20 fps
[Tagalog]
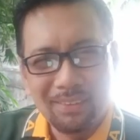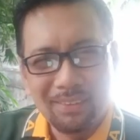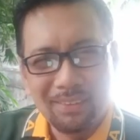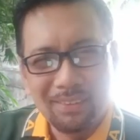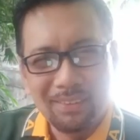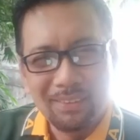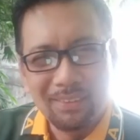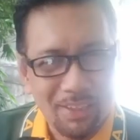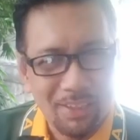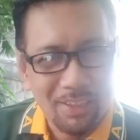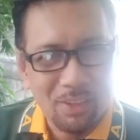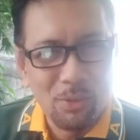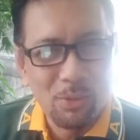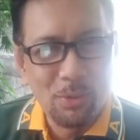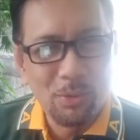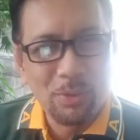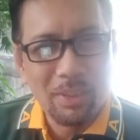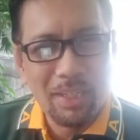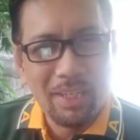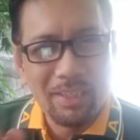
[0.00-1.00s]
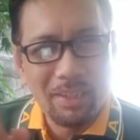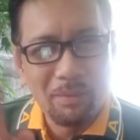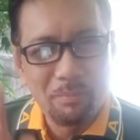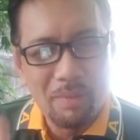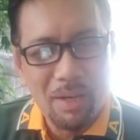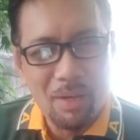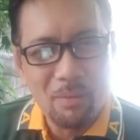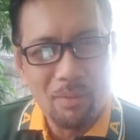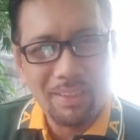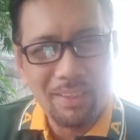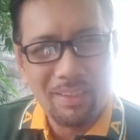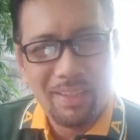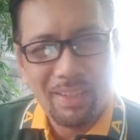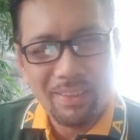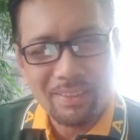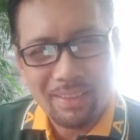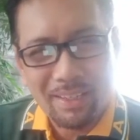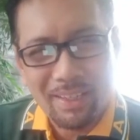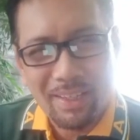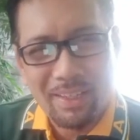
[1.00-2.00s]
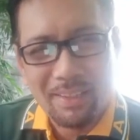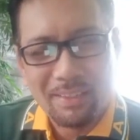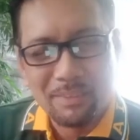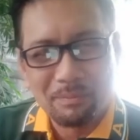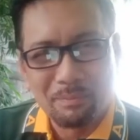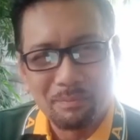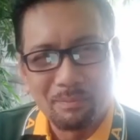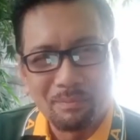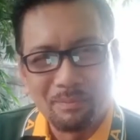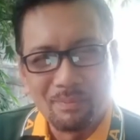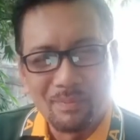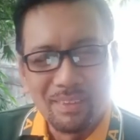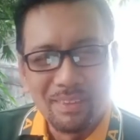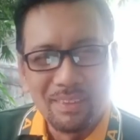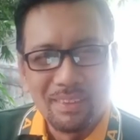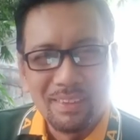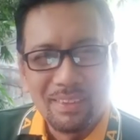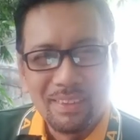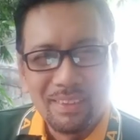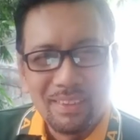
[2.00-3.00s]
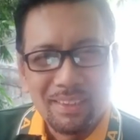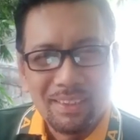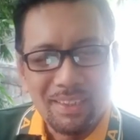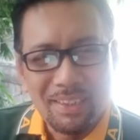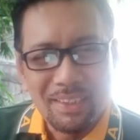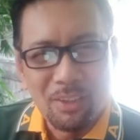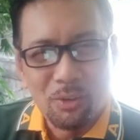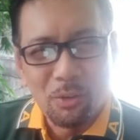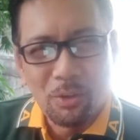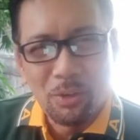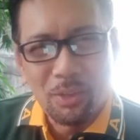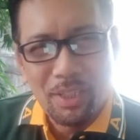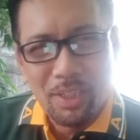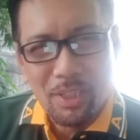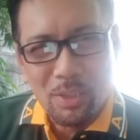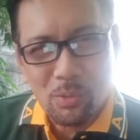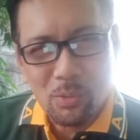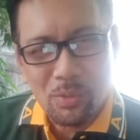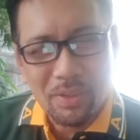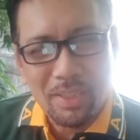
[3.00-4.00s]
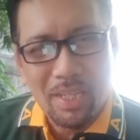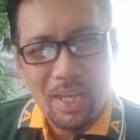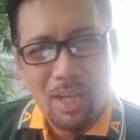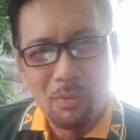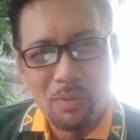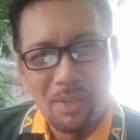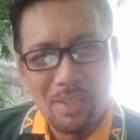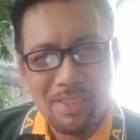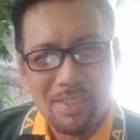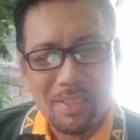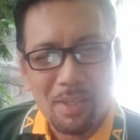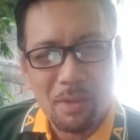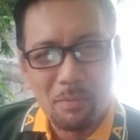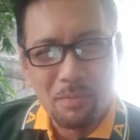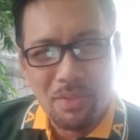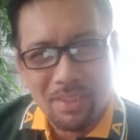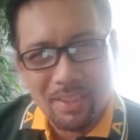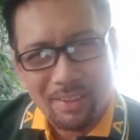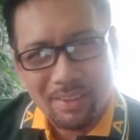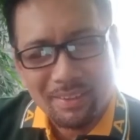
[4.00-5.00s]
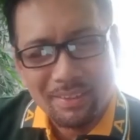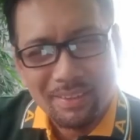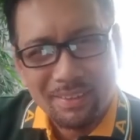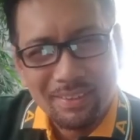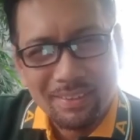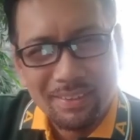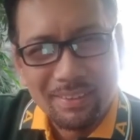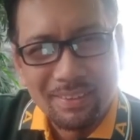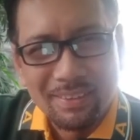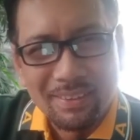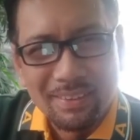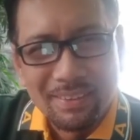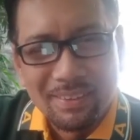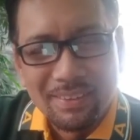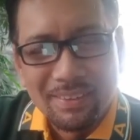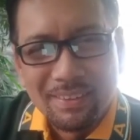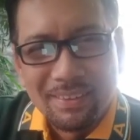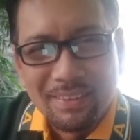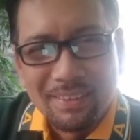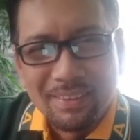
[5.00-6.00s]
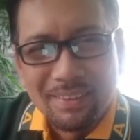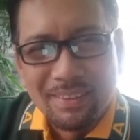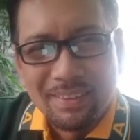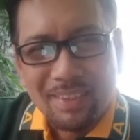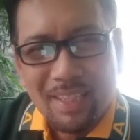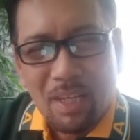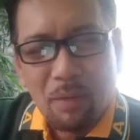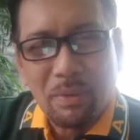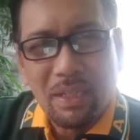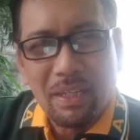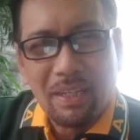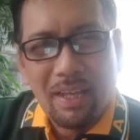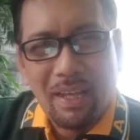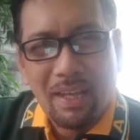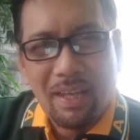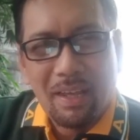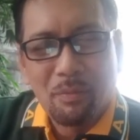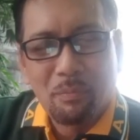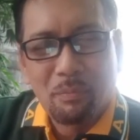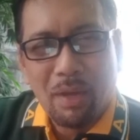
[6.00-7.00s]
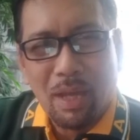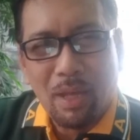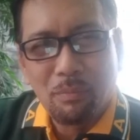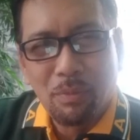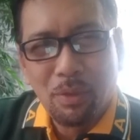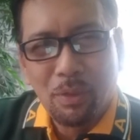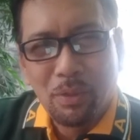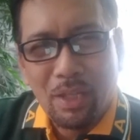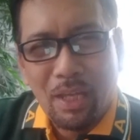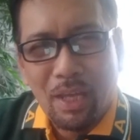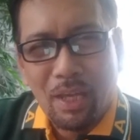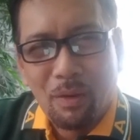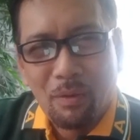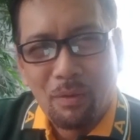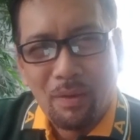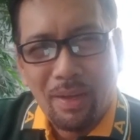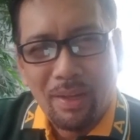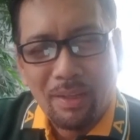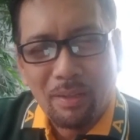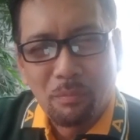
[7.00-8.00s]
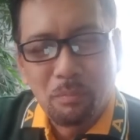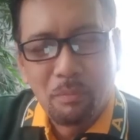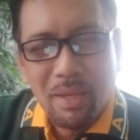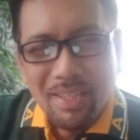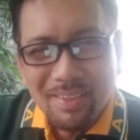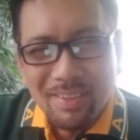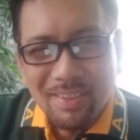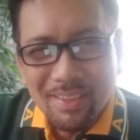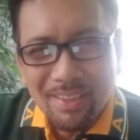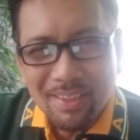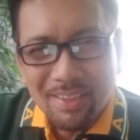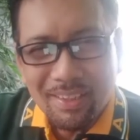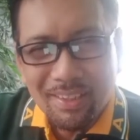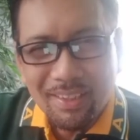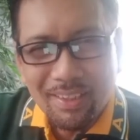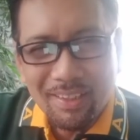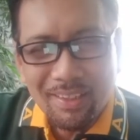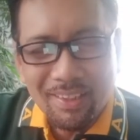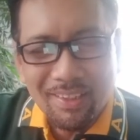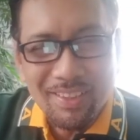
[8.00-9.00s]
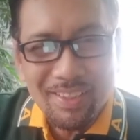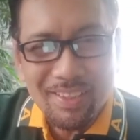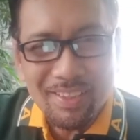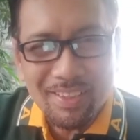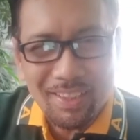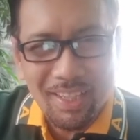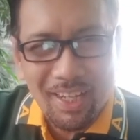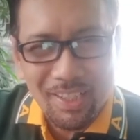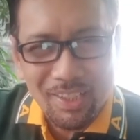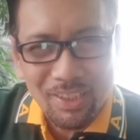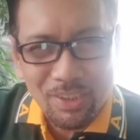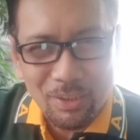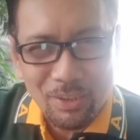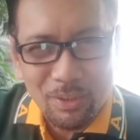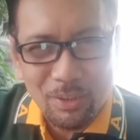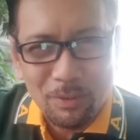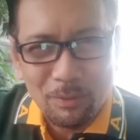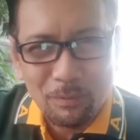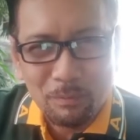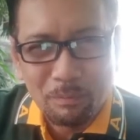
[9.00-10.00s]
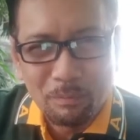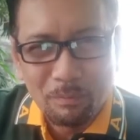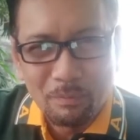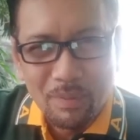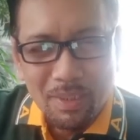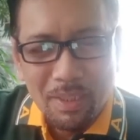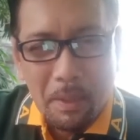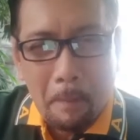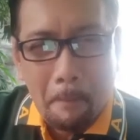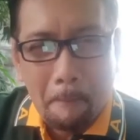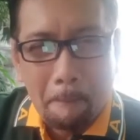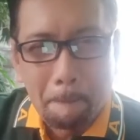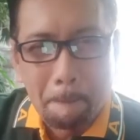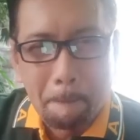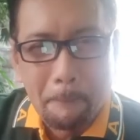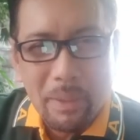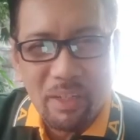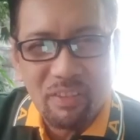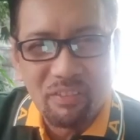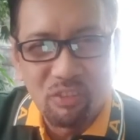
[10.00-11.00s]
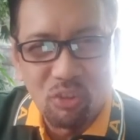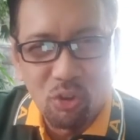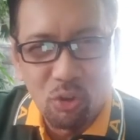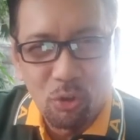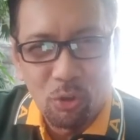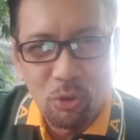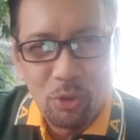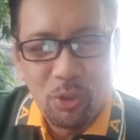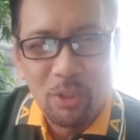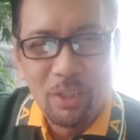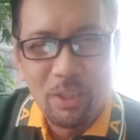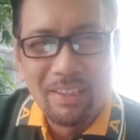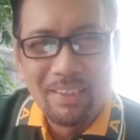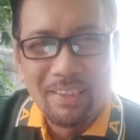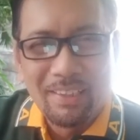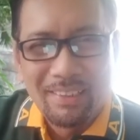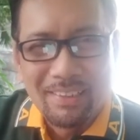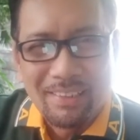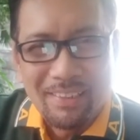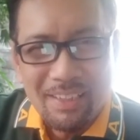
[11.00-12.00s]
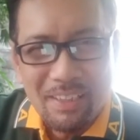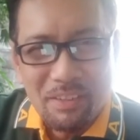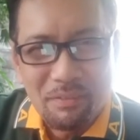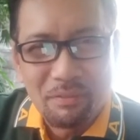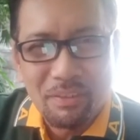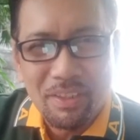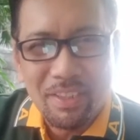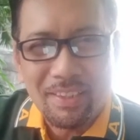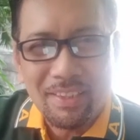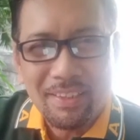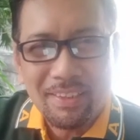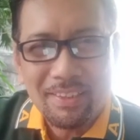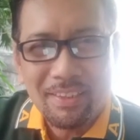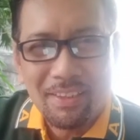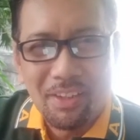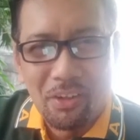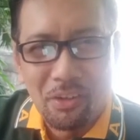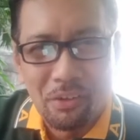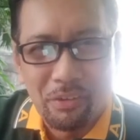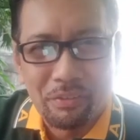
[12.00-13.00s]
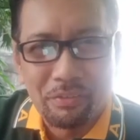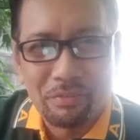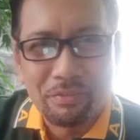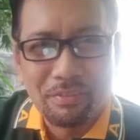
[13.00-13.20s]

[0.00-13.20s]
kahulugan ng bawat letra in accordance with our subject. Sabi nila, ang Bible daw ay basic instruction before leaving earth.